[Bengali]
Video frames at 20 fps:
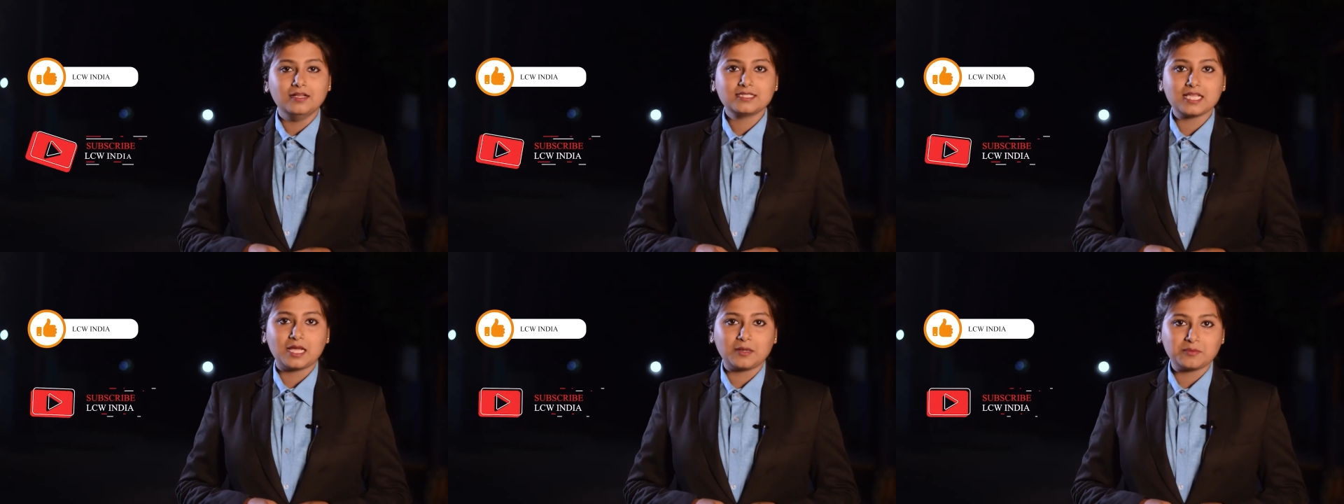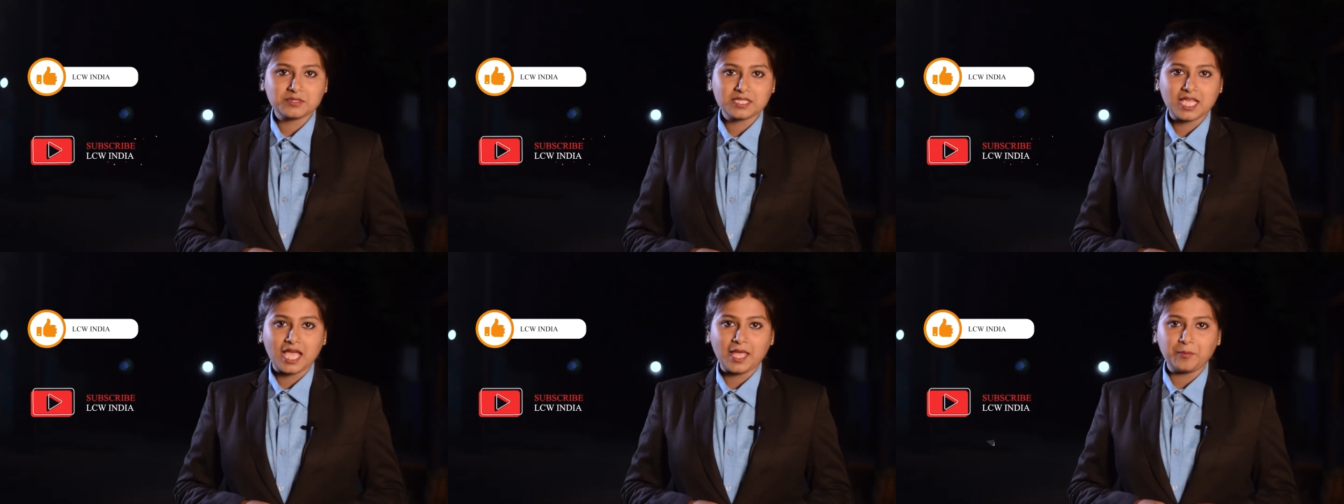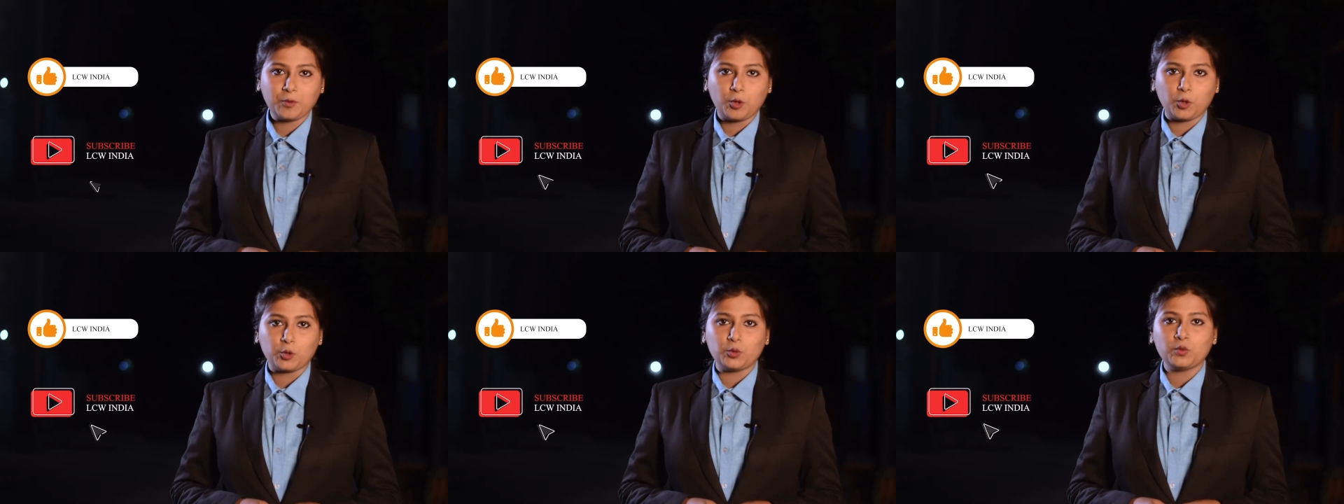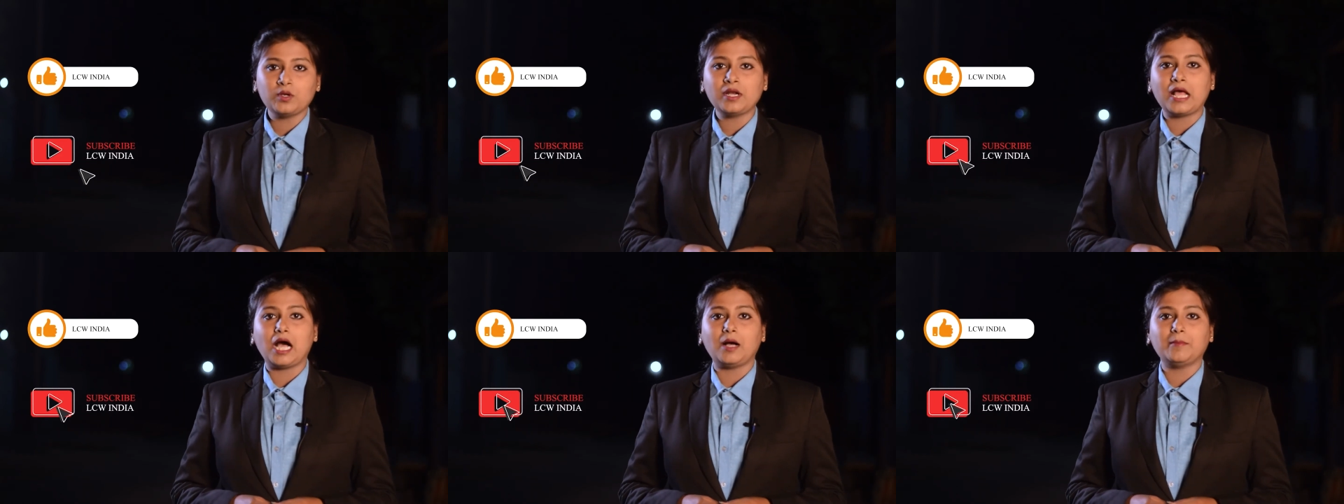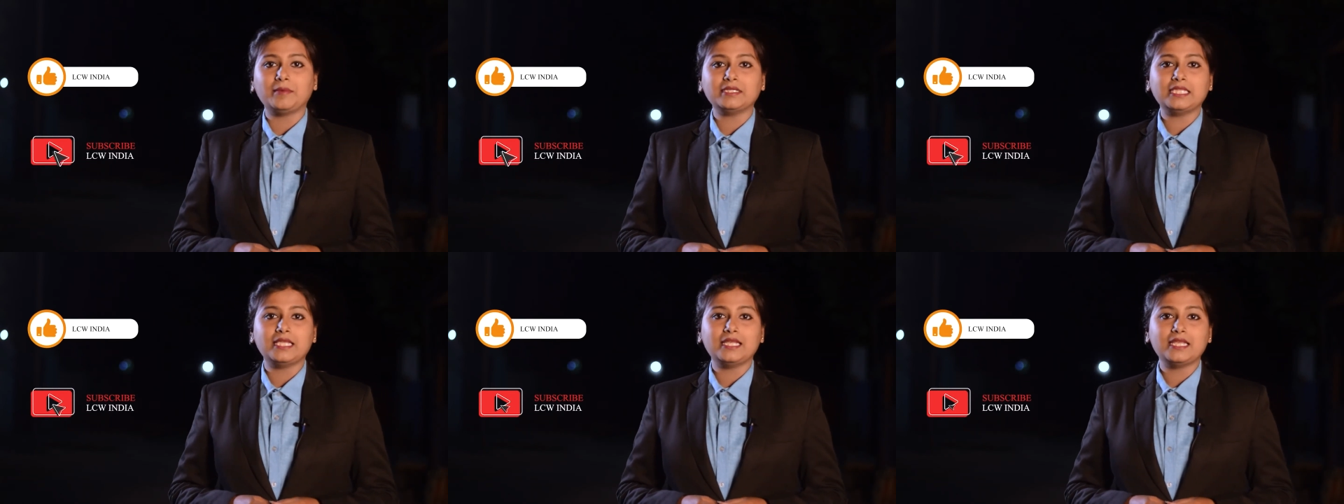সাবস্ক্রাইব করুন
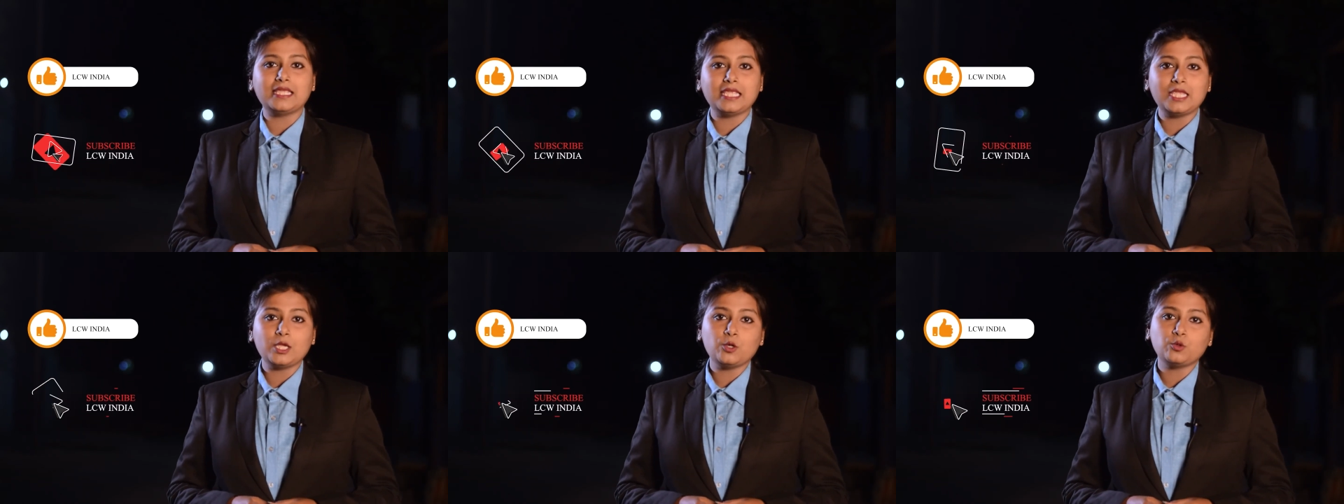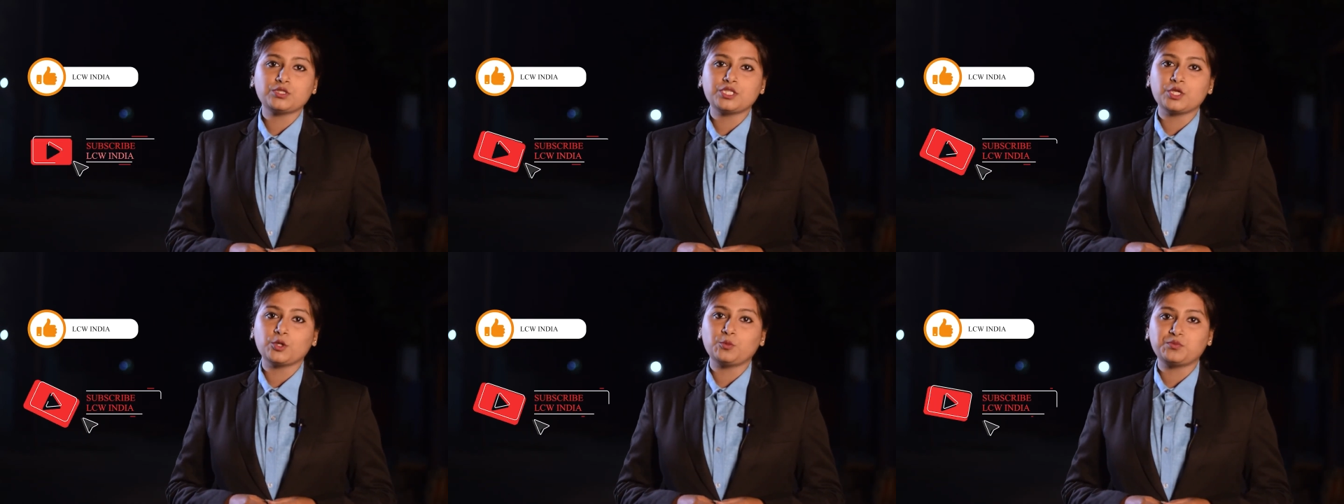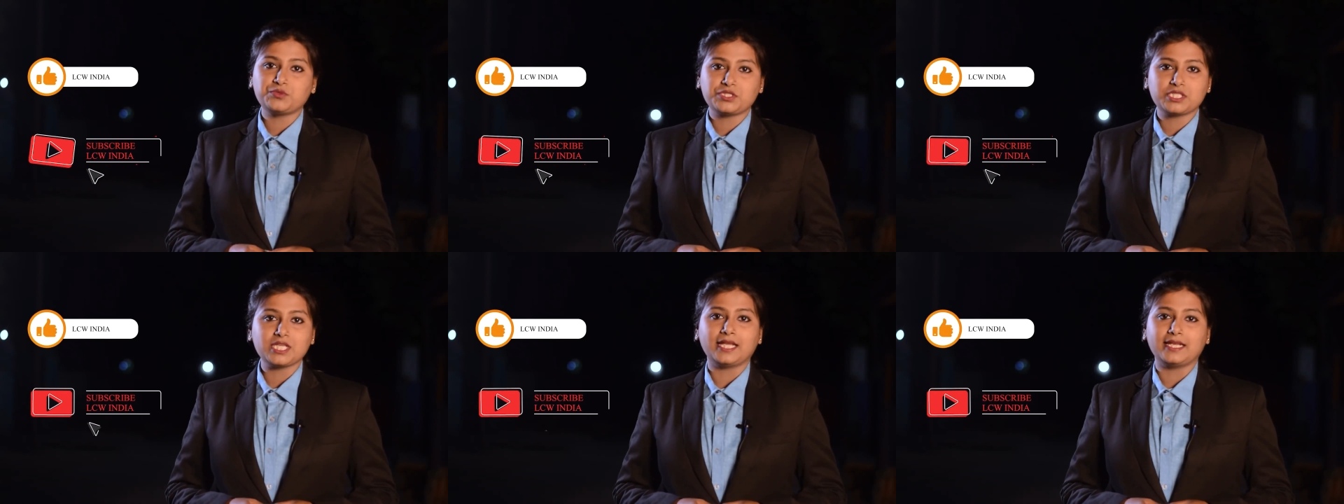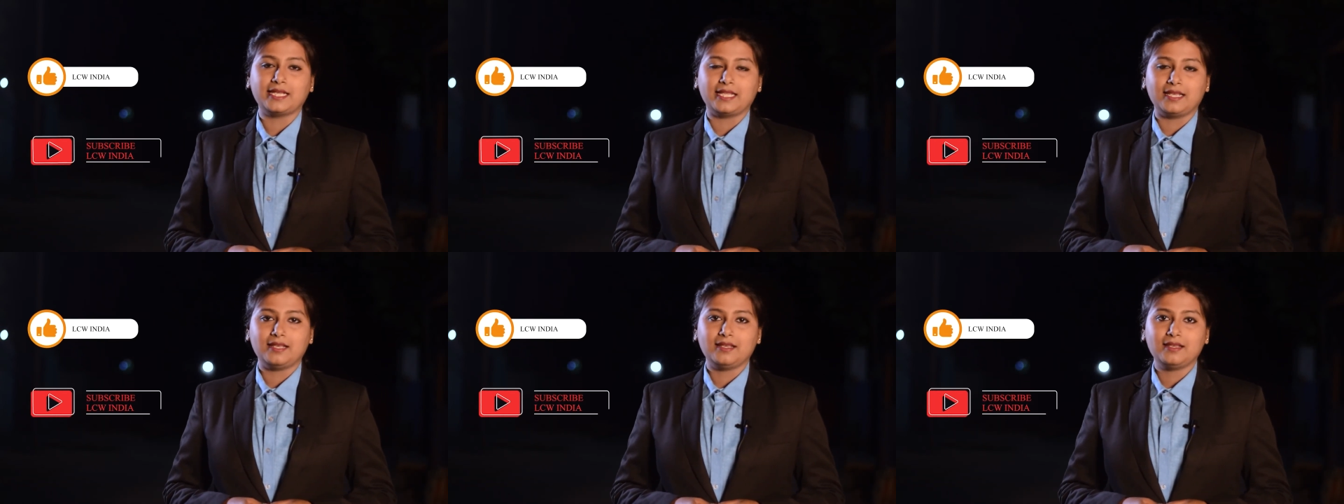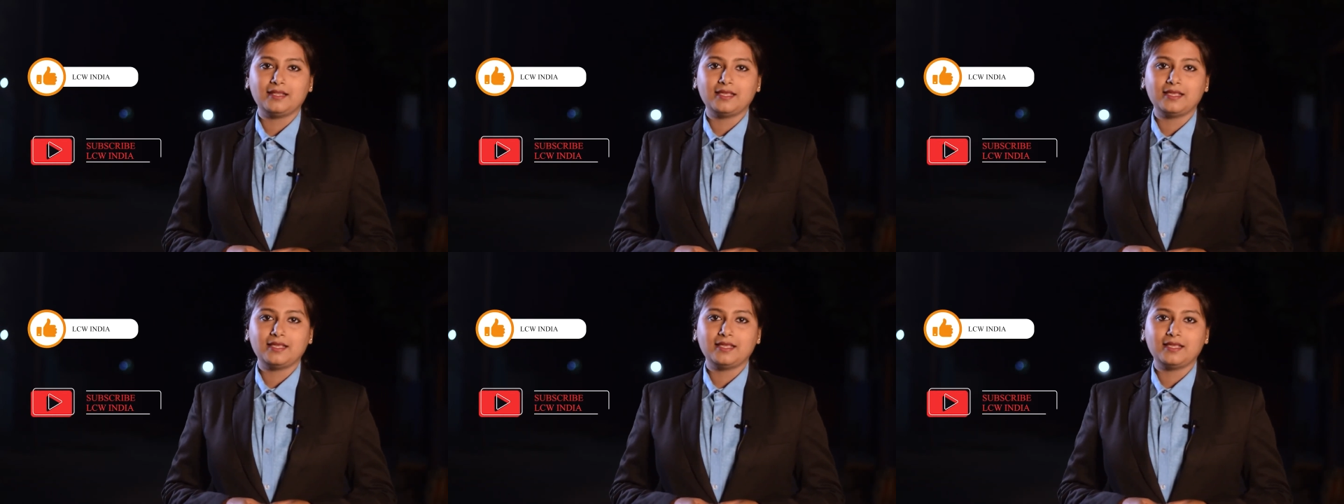আমাদের ইউটিউব চ্যানেল